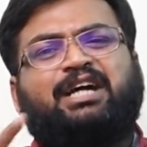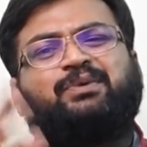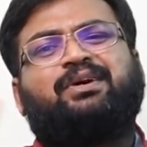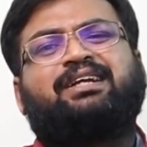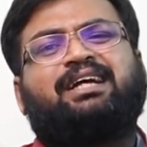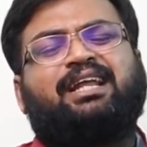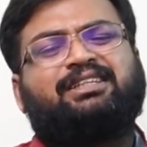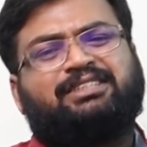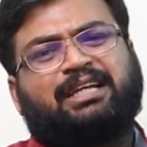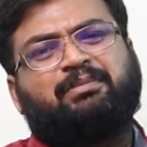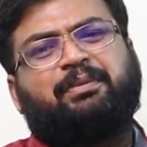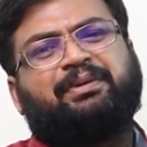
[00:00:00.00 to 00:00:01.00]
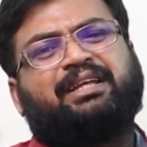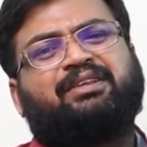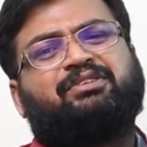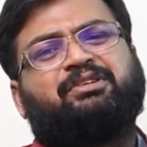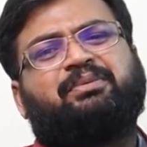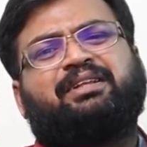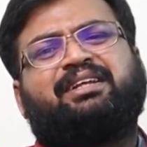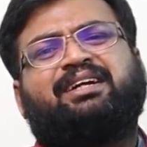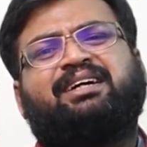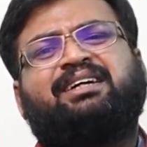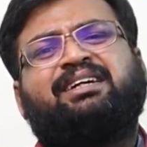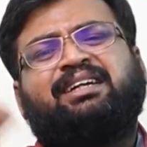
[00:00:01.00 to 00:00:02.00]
அருவார் கலாச்சாரம் அப்படிங்கிறது வந்து பார்த்திங்கன்னா